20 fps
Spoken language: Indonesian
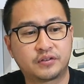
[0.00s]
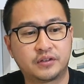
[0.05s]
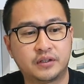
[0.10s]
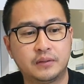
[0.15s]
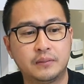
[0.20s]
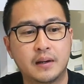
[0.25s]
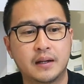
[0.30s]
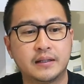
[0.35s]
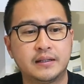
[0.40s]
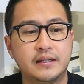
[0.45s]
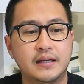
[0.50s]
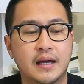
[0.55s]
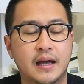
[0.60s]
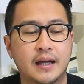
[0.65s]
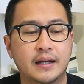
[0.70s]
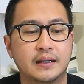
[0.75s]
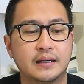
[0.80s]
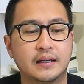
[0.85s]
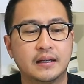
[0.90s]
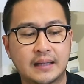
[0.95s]
di
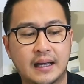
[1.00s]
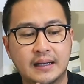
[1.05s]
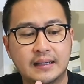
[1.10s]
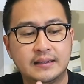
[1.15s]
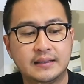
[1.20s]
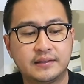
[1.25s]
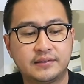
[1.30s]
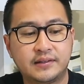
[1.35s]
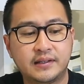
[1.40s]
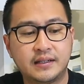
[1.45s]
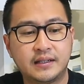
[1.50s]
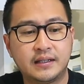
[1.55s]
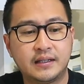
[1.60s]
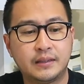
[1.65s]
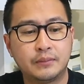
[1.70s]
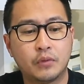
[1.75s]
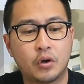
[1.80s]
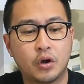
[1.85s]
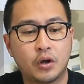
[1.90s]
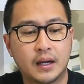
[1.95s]
bagian talinya sini
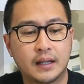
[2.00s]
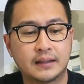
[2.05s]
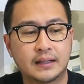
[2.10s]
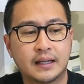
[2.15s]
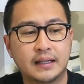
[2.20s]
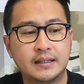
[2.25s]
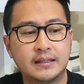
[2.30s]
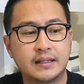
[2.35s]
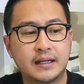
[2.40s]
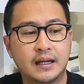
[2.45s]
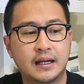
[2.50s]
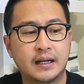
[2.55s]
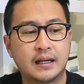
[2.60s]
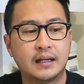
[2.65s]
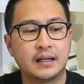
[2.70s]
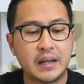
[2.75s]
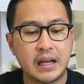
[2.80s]
nih, bolongan talinya.